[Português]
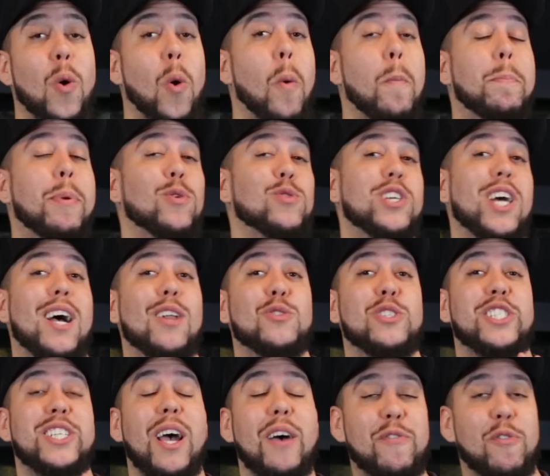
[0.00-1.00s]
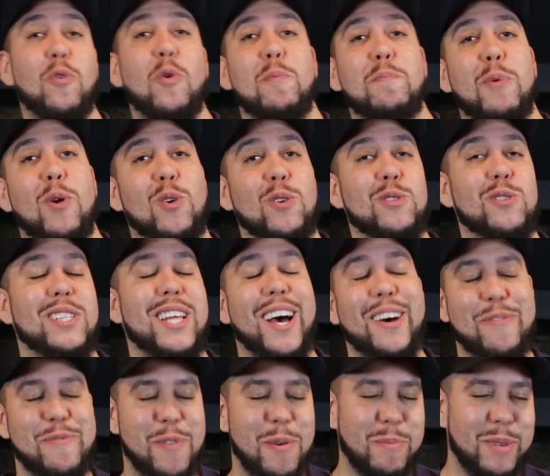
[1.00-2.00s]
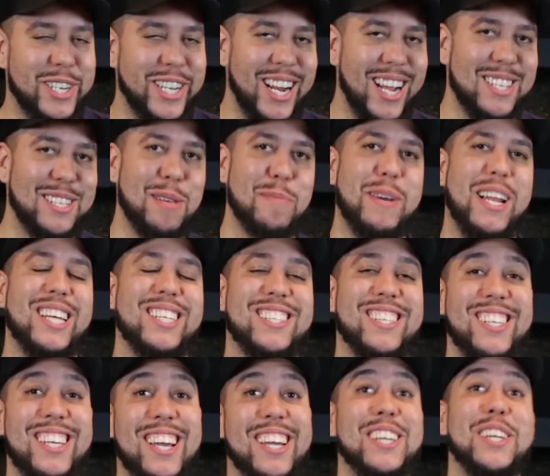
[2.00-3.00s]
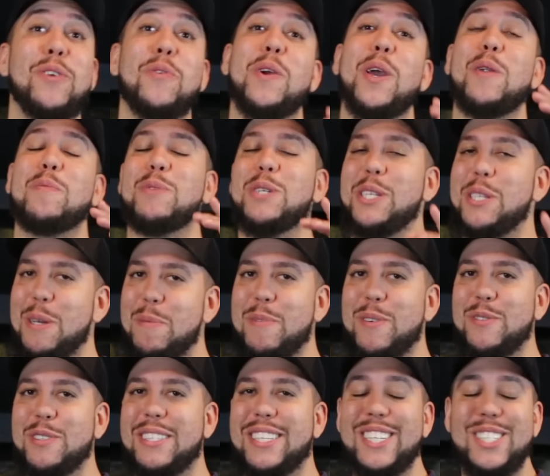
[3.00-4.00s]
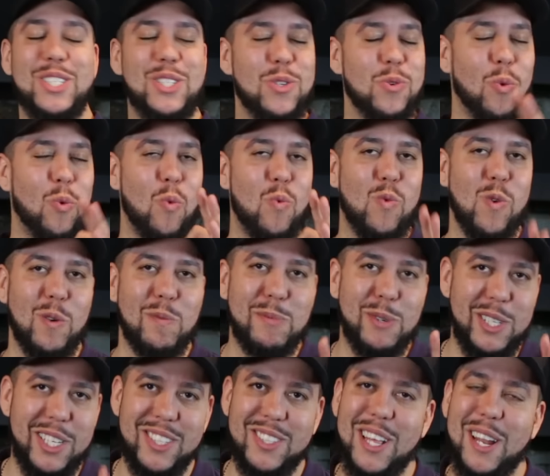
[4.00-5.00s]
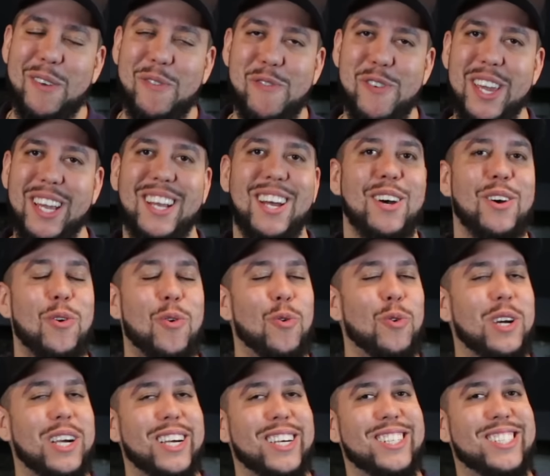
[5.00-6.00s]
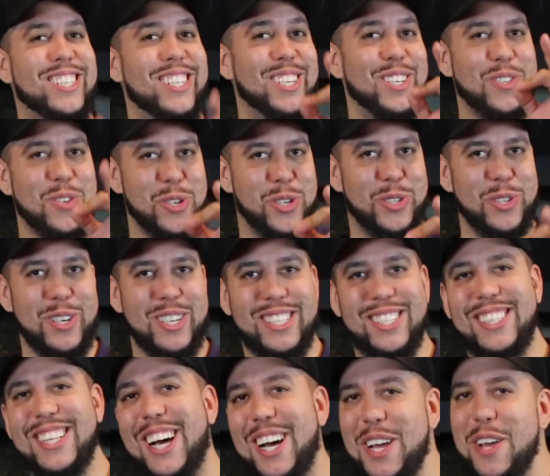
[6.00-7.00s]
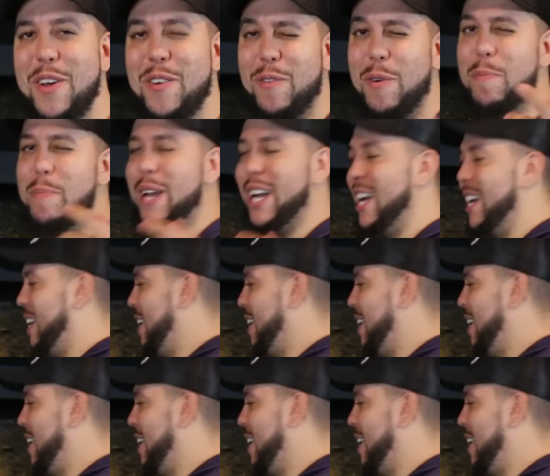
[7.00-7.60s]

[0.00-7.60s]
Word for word: O pão de alho já ficou pronto, tá? Vamos tirar essa belezinha que eu quero mostrar pra vocês o quão bonita ela fica, crocante e gostosa, tá? Vou pegar